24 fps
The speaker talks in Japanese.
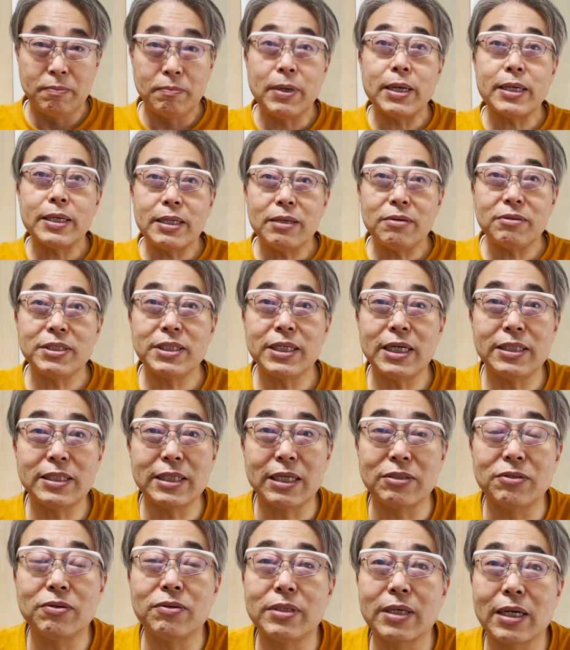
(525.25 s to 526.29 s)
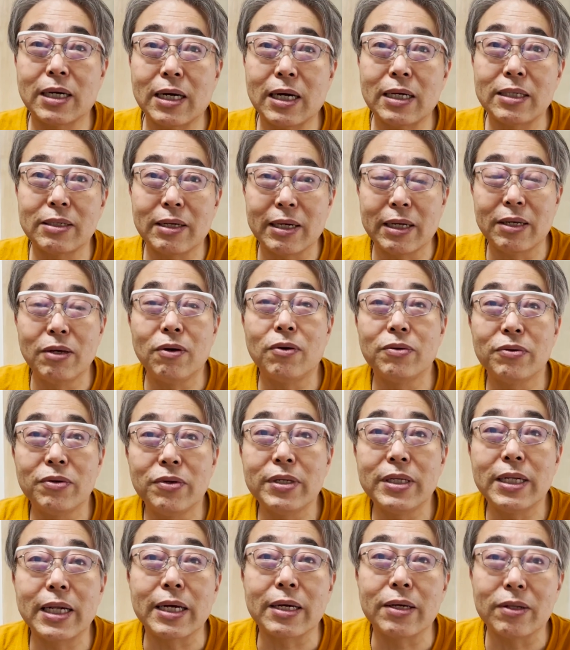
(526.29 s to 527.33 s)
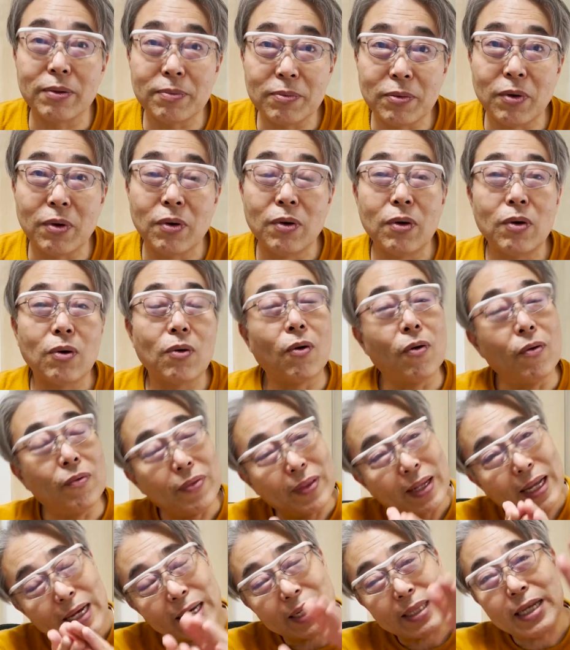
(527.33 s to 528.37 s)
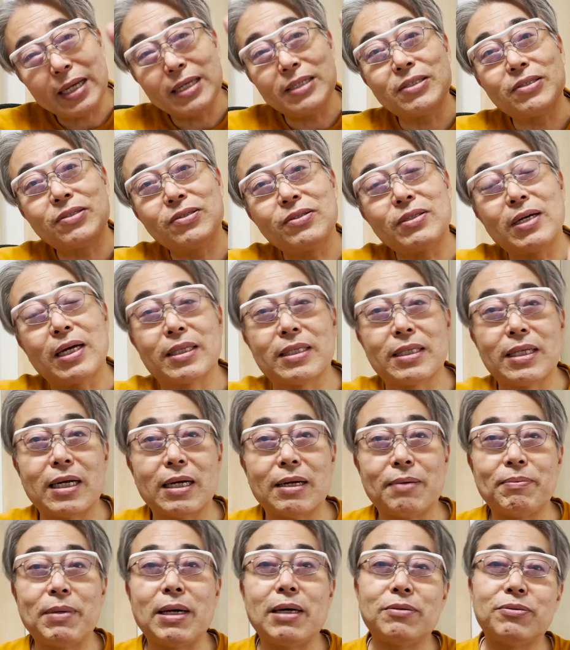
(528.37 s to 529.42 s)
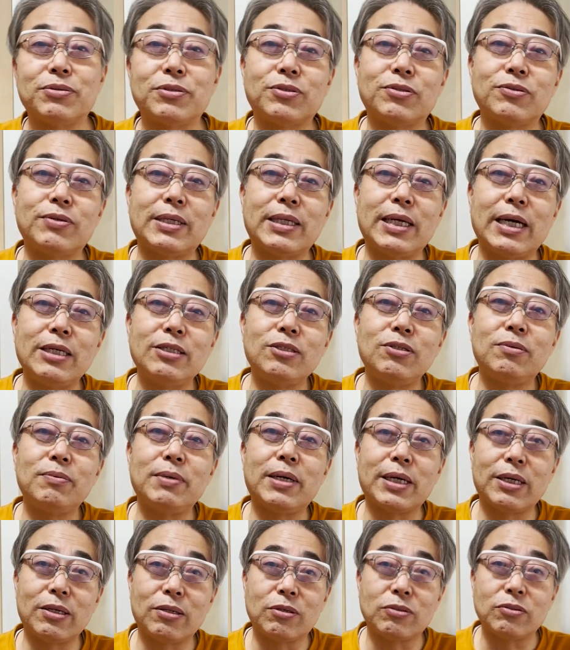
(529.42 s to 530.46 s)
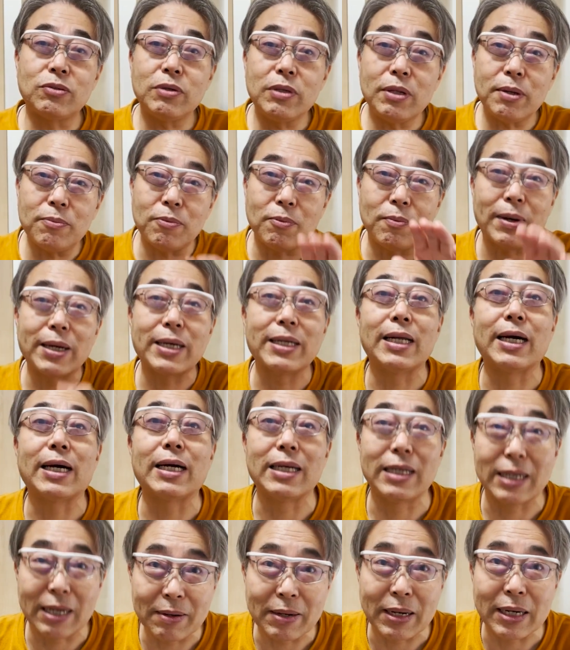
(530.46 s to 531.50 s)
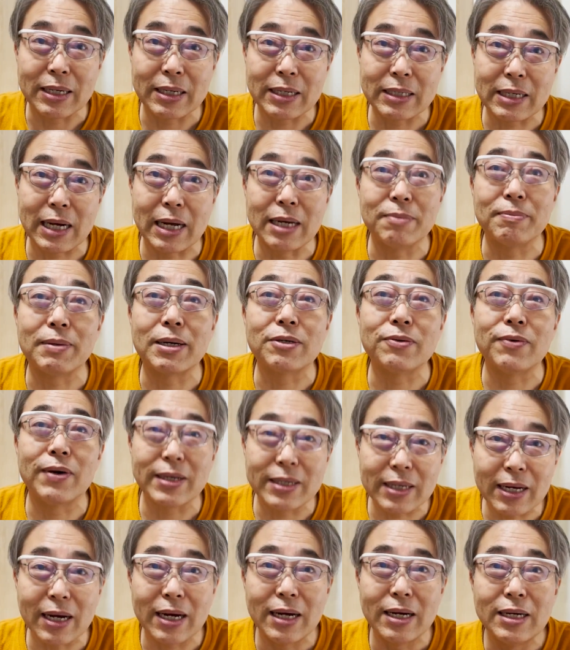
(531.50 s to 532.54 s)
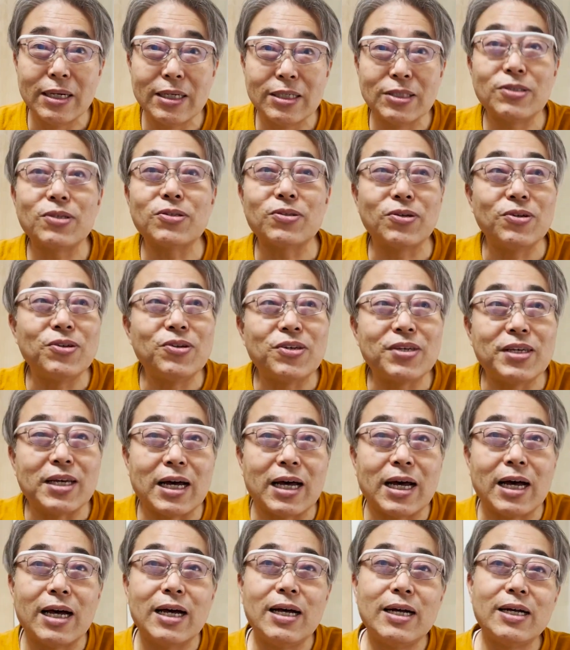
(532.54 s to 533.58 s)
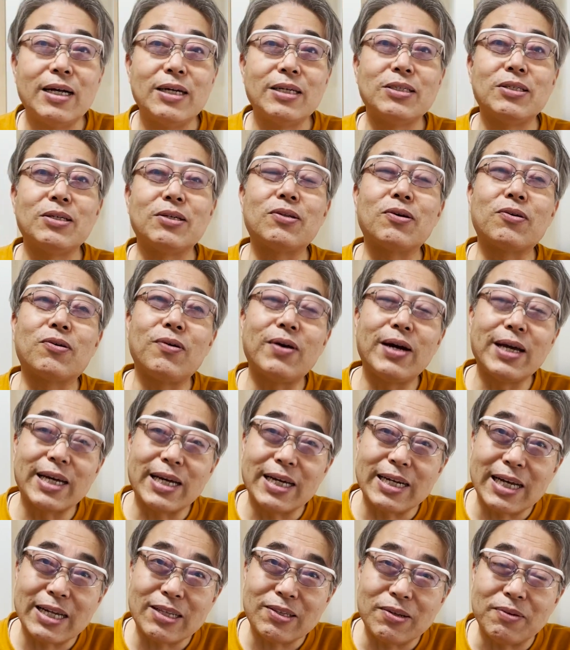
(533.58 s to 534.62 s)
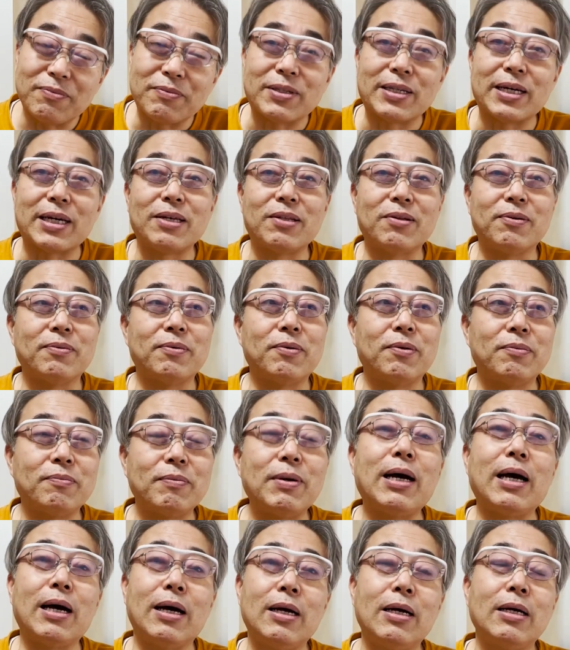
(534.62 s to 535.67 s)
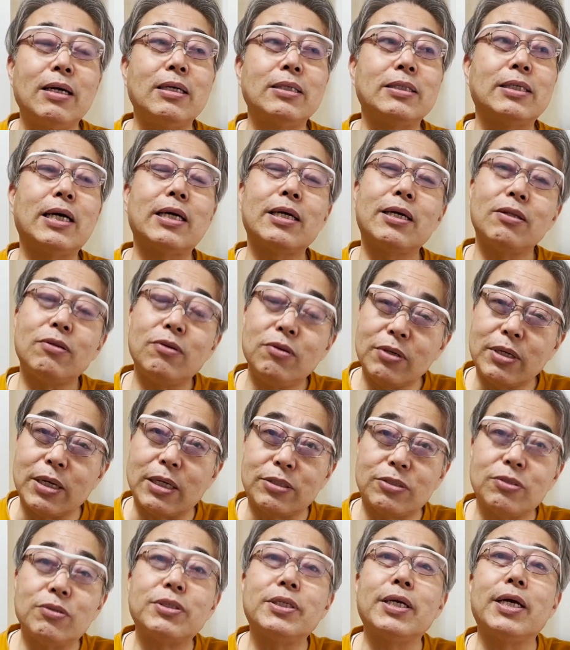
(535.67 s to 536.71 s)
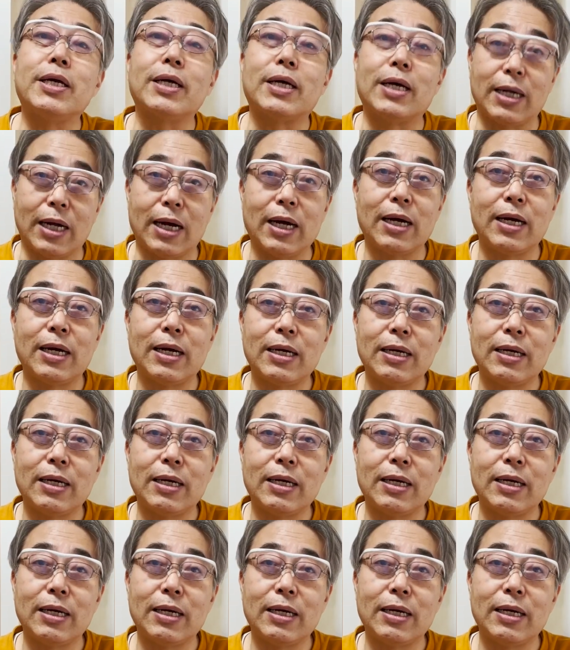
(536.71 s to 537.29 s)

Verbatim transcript: 負けてる試合しか作ったらあかんたよう言うてたけども、こんだけ点数あったらまあ普通は大丈夫やけど、それでも負けたからな、開幕はな。ちょっと幸也、ちょっと怖いかなと思ったけども、まあ、最近の幸也調子ええから。